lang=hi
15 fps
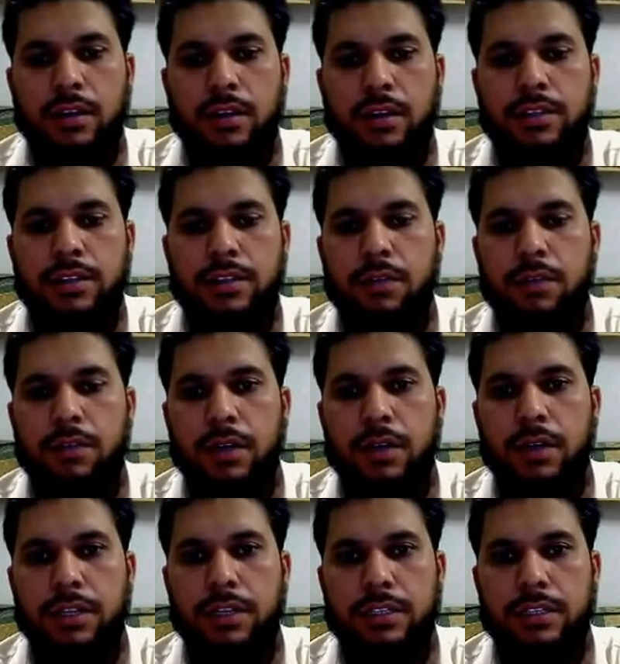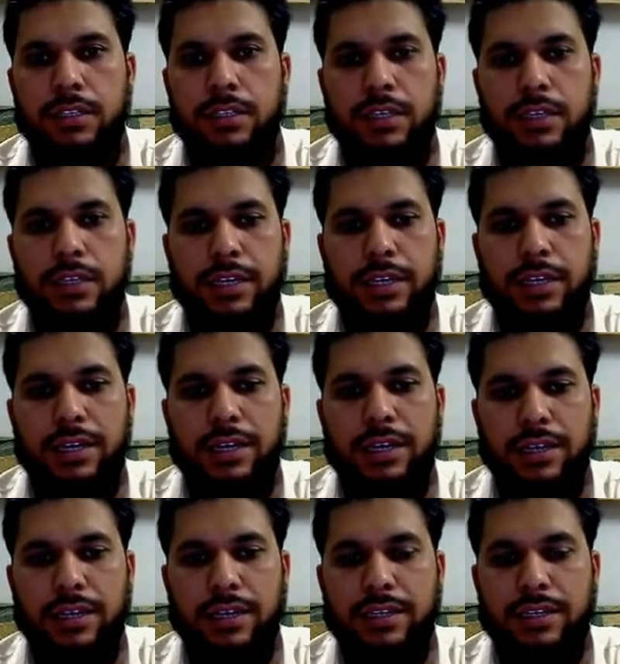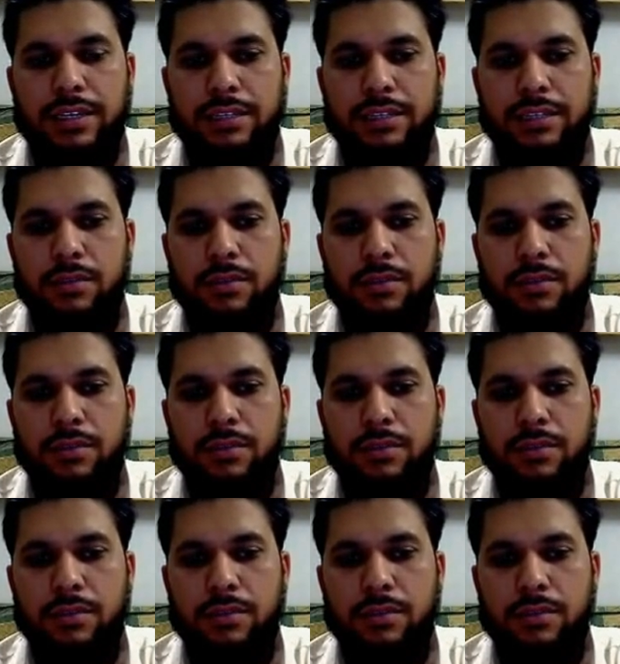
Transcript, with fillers: यहाँ पर लिनक्स की एक आसान किस्म